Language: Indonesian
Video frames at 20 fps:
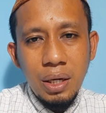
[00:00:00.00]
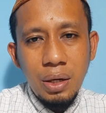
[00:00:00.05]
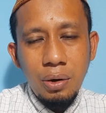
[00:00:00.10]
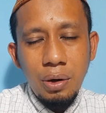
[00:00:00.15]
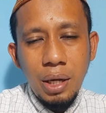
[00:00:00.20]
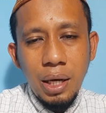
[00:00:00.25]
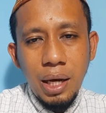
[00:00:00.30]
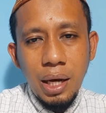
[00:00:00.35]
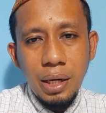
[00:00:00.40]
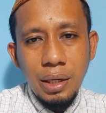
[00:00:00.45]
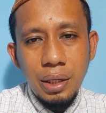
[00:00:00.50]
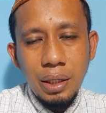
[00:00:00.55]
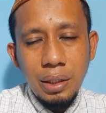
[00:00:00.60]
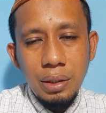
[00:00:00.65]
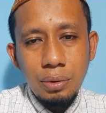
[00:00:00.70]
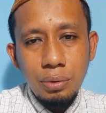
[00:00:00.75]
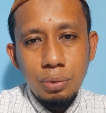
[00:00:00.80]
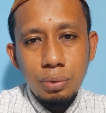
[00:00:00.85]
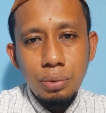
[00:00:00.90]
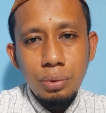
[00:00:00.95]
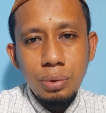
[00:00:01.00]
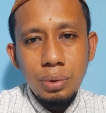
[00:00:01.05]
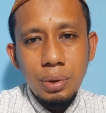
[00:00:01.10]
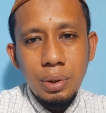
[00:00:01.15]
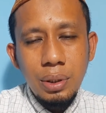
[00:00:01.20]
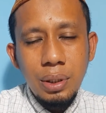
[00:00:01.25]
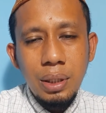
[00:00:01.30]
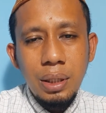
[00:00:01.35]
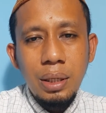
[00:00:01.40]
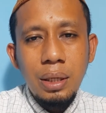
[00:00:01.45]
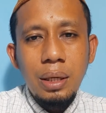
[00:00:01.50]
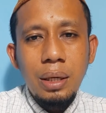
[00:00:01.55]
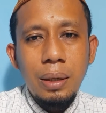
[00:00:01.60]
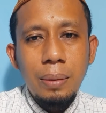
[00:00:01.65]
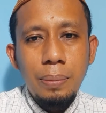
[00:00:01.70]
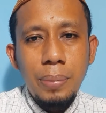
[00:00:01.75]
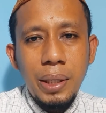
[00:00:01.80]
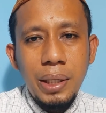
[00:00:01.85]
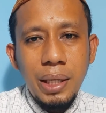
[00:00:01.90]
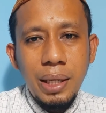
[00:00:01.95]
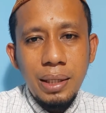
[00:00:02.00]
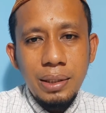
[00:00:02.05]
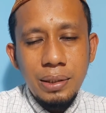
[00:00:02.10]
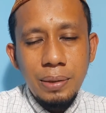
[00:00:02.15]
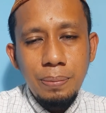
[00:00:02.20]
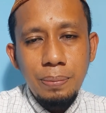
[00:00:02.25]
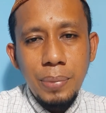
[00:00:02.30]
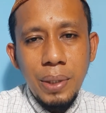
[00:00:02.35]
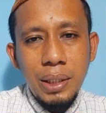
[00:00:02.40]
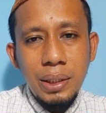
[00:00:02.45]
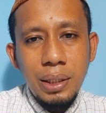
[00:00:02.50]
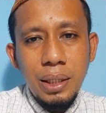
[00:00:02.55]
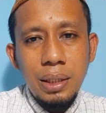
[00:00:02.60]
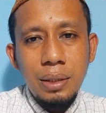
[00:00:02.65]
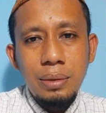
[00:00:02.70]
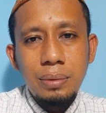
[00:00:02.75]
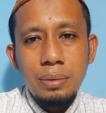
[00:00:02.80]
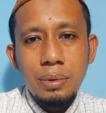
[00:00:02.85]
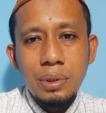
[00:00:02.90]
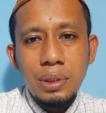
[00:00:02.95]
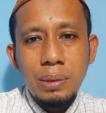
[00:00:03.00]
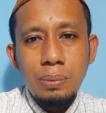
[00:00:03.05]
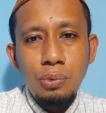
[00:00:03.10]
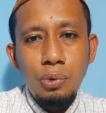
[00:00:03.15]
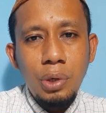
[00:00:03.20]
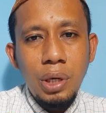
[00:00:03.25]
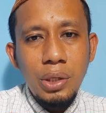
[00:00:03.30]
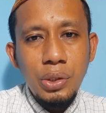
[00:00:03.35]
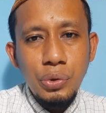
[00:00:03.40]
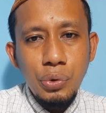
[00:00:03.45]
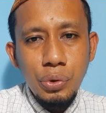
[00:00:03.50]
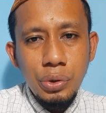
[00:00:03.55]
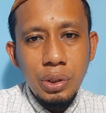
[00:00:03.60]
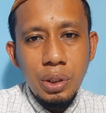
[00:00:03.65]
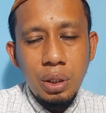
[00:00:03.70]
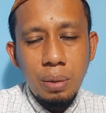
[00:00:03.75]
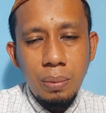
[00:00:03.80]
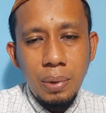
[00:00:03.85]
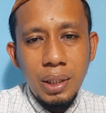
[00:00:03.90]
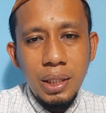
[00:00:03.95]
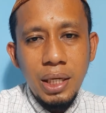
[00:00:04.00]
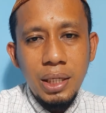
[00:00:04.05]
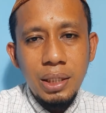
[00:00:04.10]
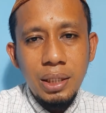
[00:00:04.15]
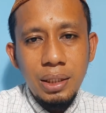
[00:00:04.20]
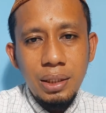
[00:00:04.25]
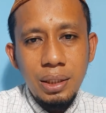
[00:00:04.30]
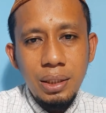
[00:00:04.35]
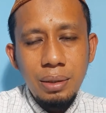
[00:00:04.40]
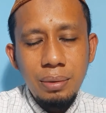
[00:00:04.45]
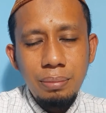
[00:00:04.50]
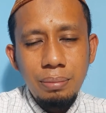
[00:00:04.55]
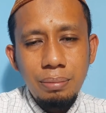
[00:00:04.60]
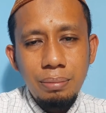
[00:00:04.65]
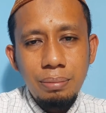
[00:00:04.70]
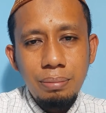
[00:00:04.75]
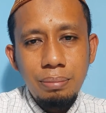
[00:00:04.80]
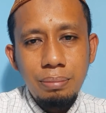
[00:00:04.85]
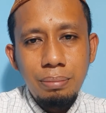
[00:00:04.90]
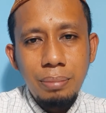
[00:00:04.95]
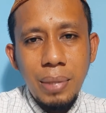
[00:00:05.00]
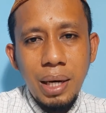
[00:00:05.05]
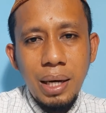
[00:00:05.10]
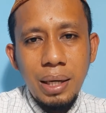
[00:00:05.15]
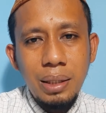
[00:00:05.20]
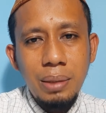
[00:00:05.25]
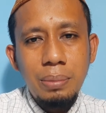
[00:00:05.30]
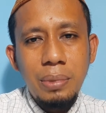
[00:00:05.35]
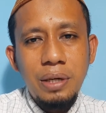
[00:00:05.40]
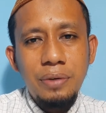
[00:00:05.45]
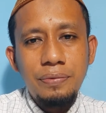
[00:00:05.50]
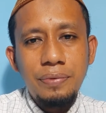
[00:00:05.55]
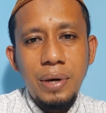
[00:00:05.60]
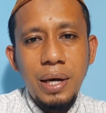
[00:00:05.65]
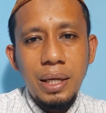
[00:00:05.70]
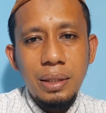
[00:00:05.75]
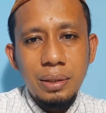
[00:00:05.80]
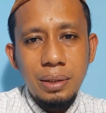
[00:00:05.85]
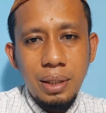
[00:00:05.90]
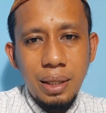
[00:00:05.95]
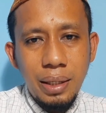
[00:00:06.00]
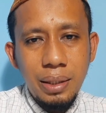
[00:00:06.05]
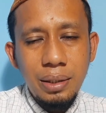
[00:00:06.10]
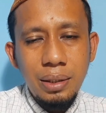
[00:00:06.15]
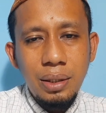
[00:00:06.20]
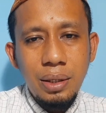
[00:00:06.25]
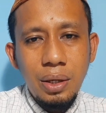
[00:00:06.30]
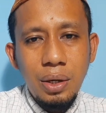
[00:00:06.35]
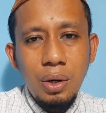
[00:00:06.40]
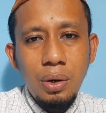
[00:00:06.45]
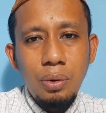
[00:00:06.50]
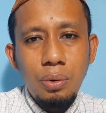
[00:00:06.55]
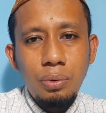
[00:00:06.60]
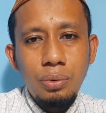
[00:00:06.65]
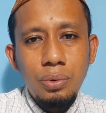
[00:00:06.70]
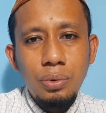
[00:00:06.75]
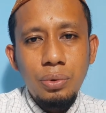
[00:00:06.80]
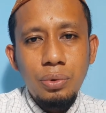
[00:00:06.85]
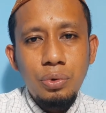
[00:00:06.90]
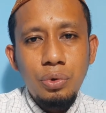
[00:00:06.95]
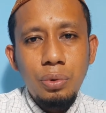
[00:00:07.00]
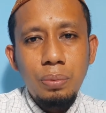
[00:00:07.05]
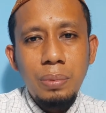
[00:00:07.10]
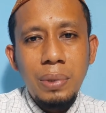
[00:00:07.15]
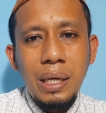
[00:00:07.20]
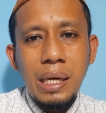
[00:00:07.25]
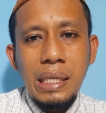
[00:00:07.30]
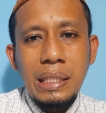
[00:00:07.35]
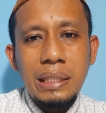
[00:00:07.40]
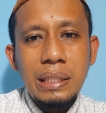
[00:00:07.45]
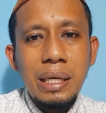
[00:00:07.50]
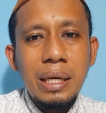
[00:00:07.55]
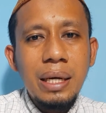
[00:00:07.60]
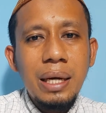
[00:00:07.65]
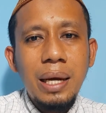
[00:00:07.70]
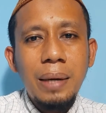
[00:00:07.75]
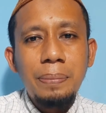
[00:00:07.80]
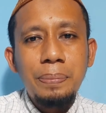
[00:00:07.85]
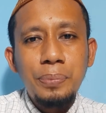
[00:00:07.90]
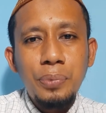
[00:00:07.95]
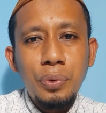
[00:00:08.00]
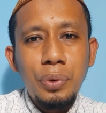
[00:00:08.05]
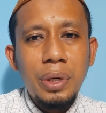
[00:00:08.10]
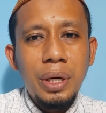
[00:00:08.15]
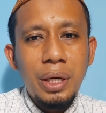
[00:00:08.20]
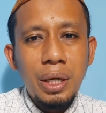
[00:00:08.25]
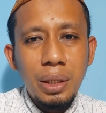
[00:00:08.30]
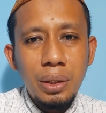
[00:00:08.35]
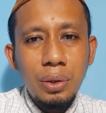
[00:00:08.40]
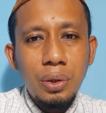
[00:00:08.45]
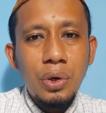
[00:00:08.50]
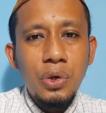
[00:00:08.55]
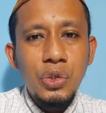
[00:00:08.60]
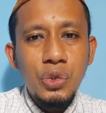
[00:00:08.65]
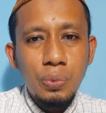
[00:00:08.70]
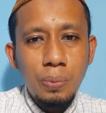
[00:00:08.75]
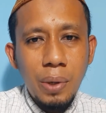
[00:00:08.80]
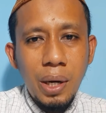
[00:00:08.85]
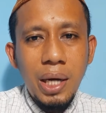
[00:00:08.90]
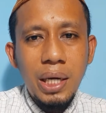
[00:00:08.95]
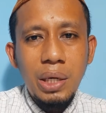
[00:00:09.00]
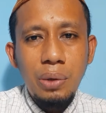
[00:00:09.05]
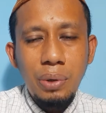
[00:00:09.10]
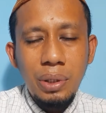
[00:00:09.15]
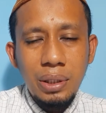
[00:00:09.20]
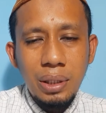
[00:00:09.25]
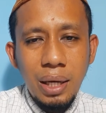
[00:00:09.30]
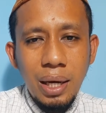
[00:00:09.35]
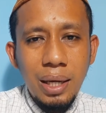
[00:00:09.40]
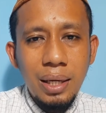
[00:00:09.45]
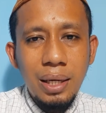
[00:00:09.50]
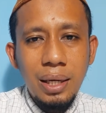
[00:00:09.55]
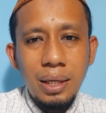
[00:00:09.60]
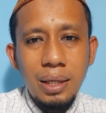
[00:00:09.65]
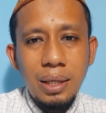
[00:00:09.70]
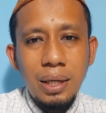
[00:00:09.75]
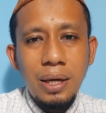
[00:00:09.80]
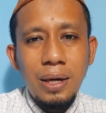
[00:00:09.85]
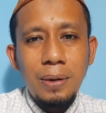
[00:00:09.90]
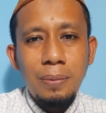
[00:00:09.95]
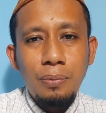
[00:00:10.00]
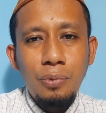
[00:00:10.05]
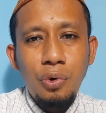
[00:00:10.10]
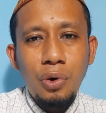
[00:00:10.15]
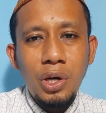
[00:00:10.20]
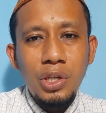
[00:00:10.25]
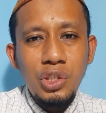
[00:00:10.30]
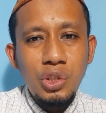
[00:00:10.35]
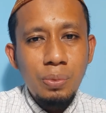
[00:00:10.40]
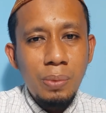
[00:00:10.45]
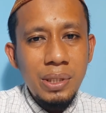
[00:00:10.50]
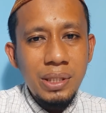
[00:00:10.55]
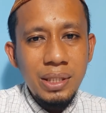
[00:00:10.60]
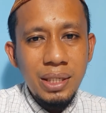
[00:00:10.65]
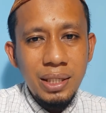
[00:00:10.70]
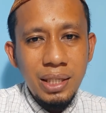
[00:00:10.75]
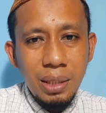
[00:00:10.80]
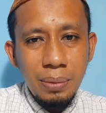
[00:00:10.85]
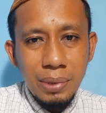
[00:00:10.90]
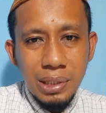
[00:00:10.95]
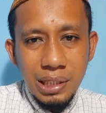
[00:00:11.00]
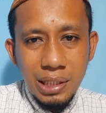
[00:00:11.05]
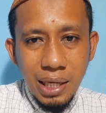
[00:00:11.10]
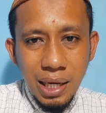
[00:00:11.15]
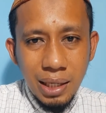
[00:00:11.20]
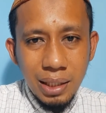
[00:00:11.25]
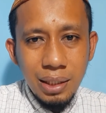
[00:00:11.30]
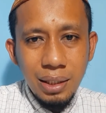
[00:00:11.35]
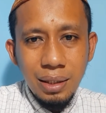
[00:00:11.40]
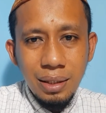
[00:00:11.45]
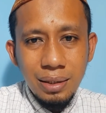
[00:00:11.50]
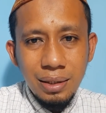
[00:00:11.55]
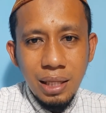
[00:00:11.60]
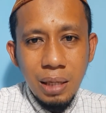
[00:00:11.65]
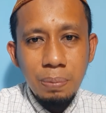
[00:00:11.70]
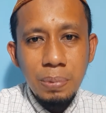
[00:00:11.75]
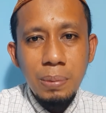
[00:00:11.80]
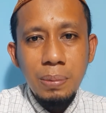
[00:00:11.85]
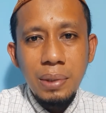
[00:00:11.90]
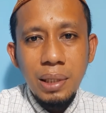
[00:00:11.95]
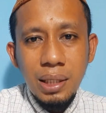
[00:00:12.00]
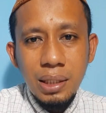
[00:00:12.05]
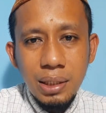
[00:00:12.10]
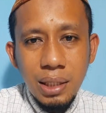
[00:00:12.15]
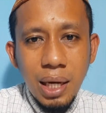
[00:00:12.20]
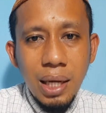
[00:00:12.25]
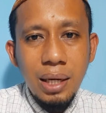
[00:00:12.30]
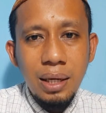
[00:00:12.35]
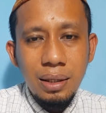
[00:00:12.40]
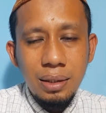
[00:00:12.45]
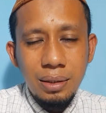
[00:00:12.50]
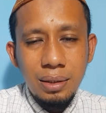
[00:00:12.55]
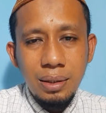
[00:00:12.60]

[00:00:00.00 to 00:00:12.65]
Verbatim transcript: Oleh karena itu, pada kesempatan di bulan suci Ramadan ini mari manfaatkan untuk mengejar ampunan Allah Subhanahu wa taala. Bukan cuma sekedar mencari tapi mengejar.